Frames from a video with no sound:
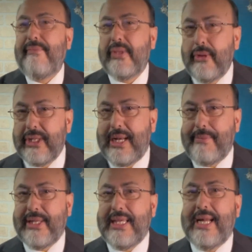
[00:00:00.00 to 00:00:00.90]
toda la
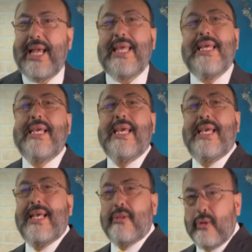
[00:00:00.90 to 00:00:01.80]
mañana y
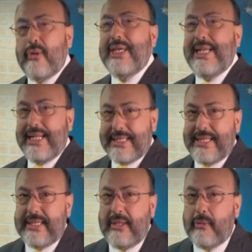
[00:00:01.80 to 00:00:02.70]
que son
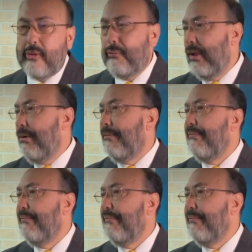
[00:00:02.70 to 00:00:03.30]
kinestésicos, bueno,